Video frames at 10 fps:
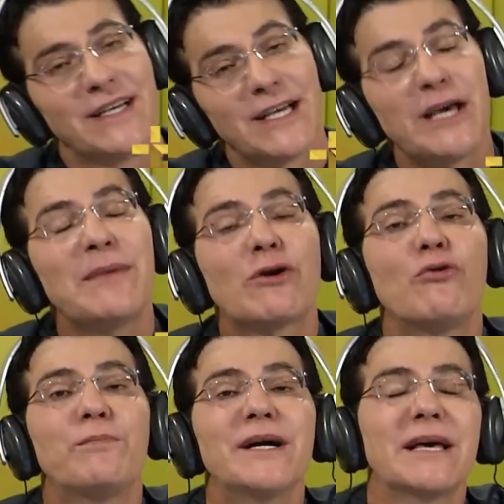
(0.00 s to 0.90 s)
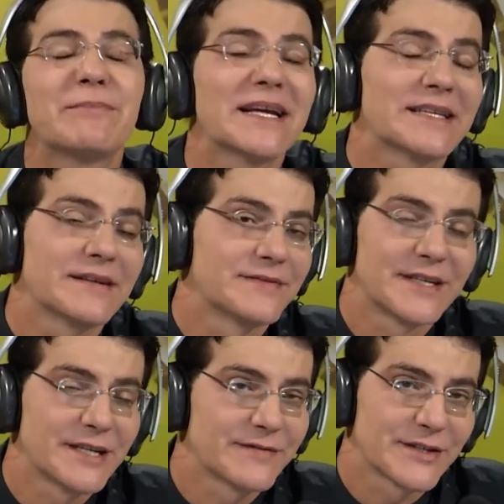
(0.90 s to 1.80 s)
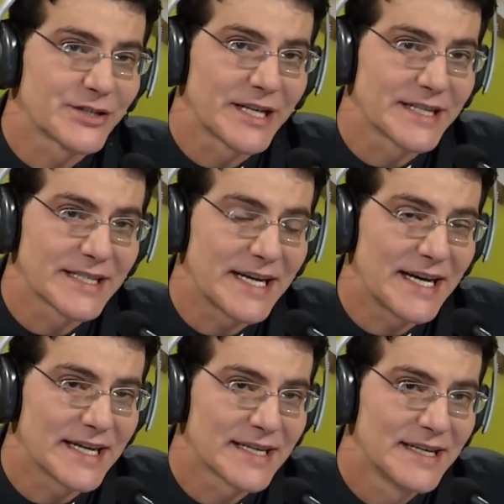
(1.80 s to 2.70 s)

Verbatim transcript: que me acompanha pela TV Evangelizar,